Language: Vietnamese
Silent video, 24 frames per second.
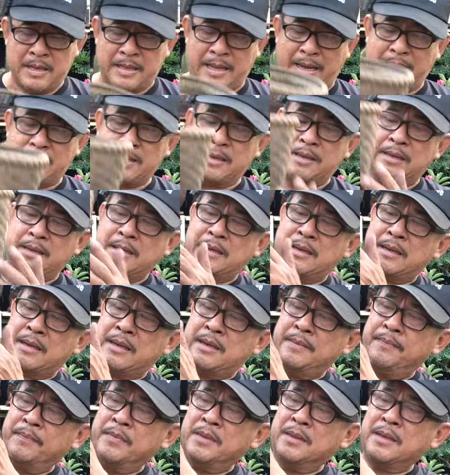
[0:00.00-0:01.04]
tại vì
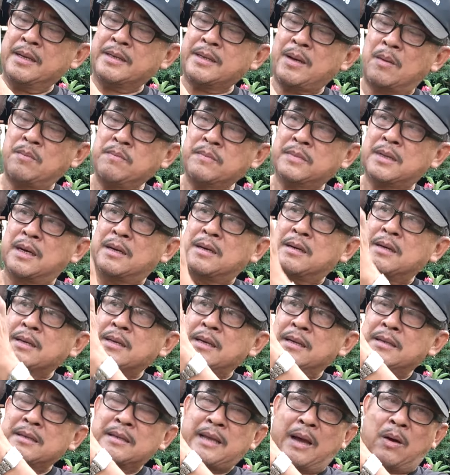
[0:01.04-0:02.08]
nó trống từ
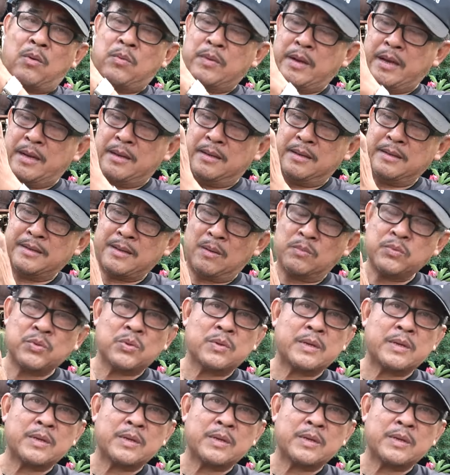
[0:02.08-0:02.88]
trên chậu này nó trống